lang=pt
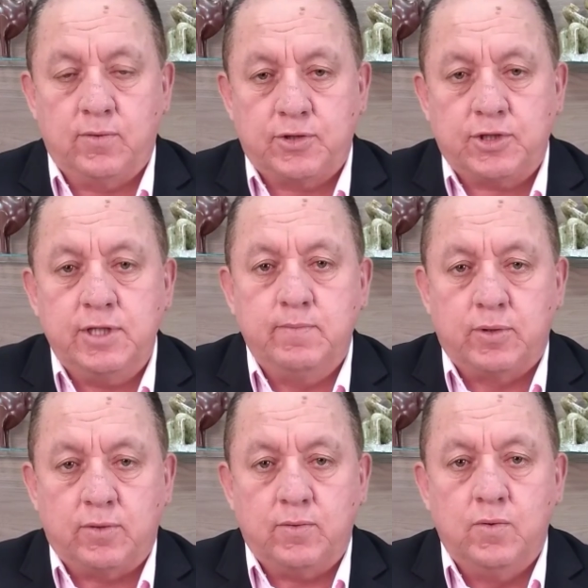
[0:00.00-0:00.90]
o
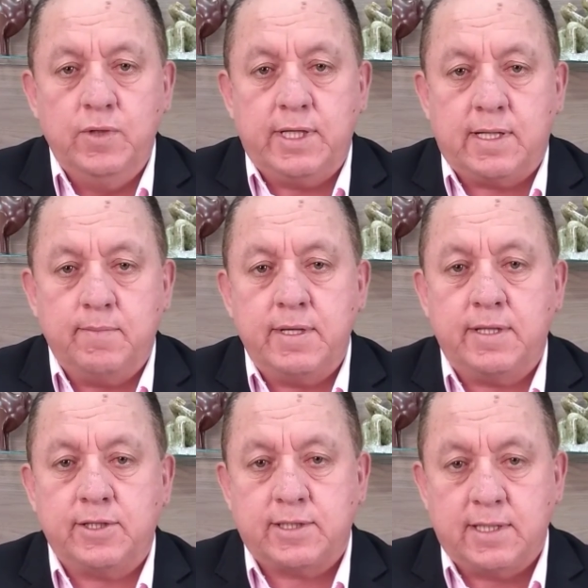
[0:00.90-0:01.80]
símbolo
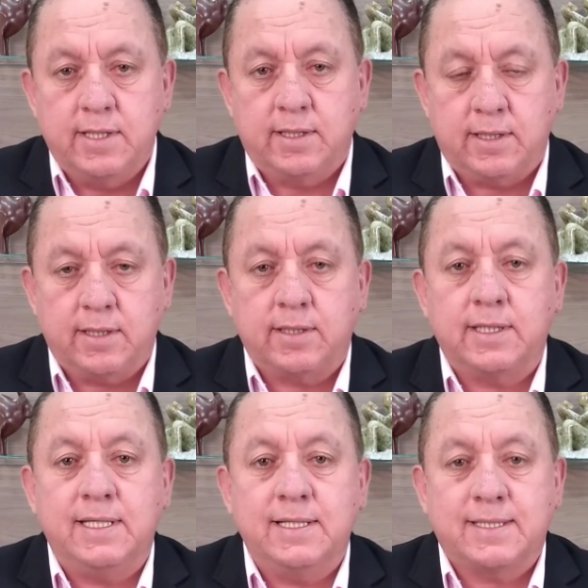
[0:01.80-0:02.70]
unicamente sangue
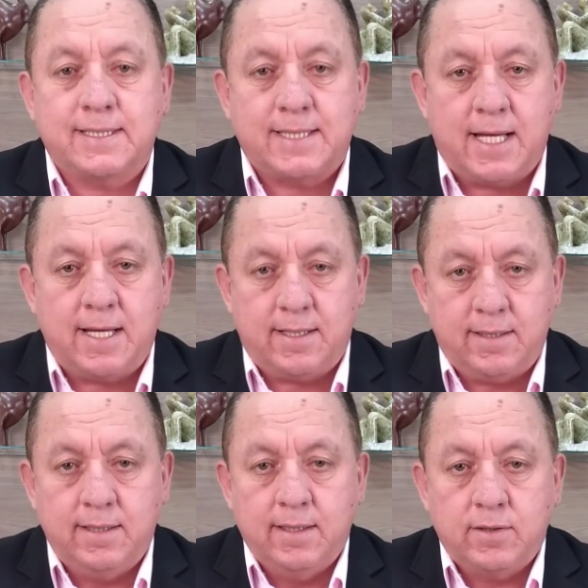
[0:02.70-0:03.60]
que está
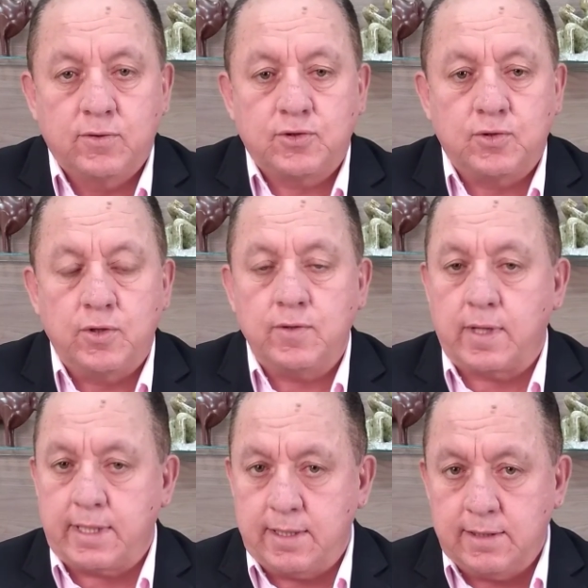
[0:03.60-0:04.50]
no
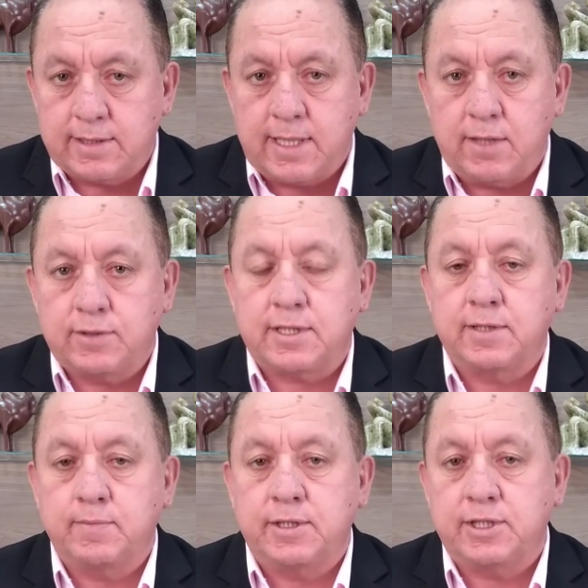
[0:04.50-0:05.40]
sonho, que está nos
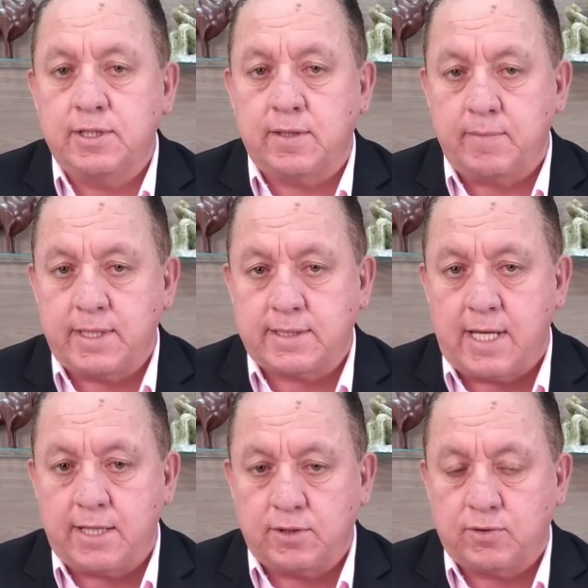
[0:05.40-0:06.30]
transmitindo a
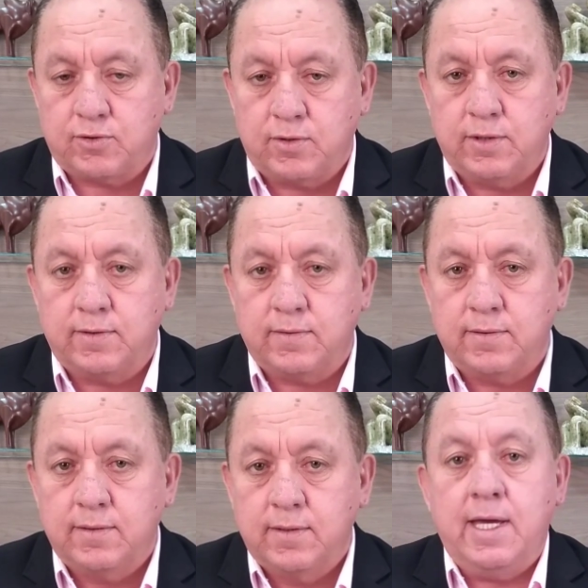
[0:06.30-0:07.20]
mensagem no sonho,
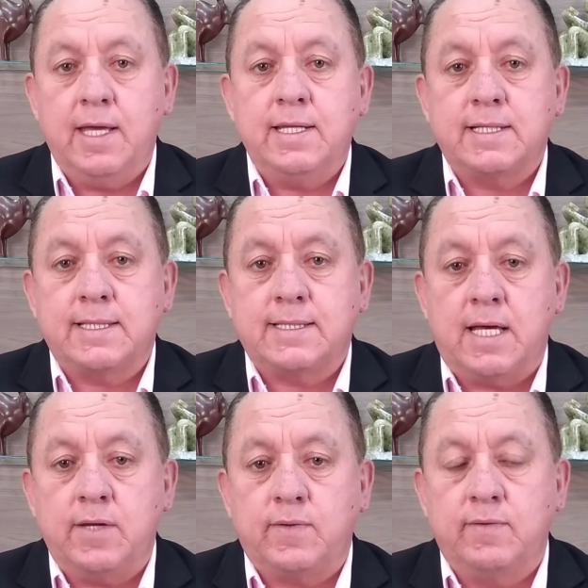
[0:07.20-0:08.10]
é
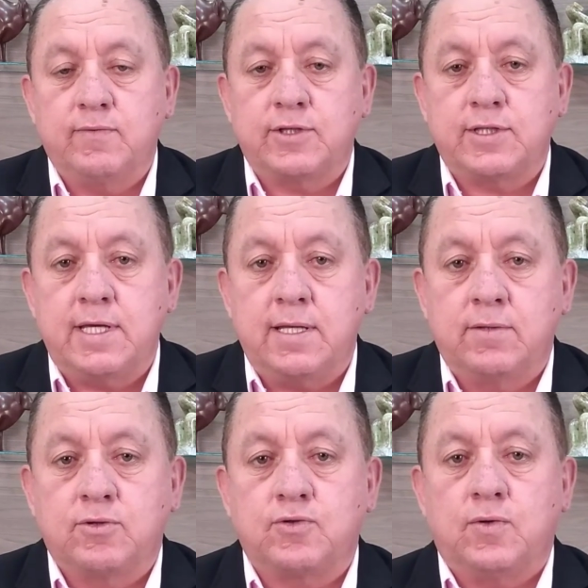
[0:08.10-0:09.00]
necessário que você
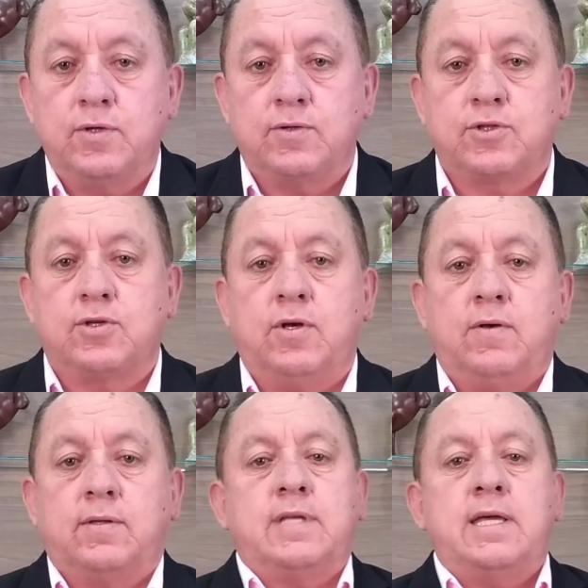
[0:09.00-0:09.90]
no sonho só
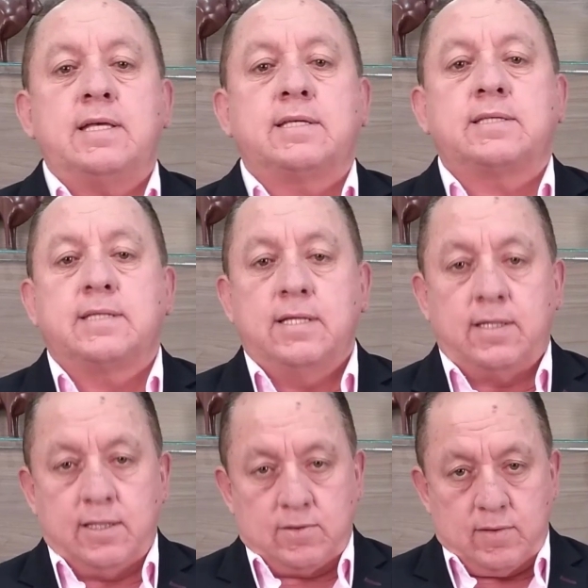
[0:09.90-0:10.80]
tenha
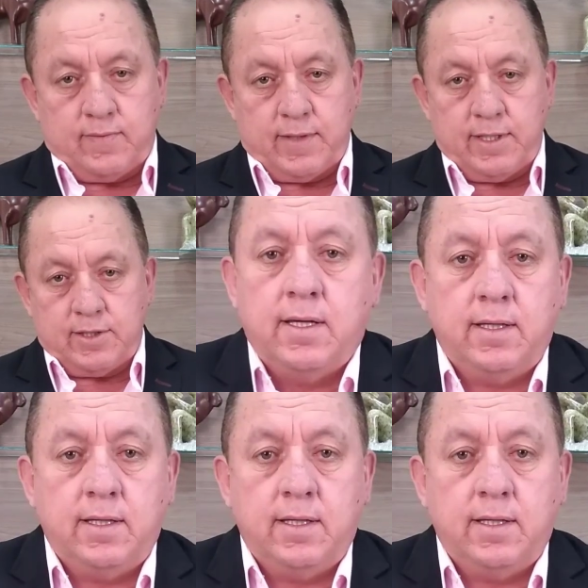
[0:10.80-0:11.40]
sangue em sua frente.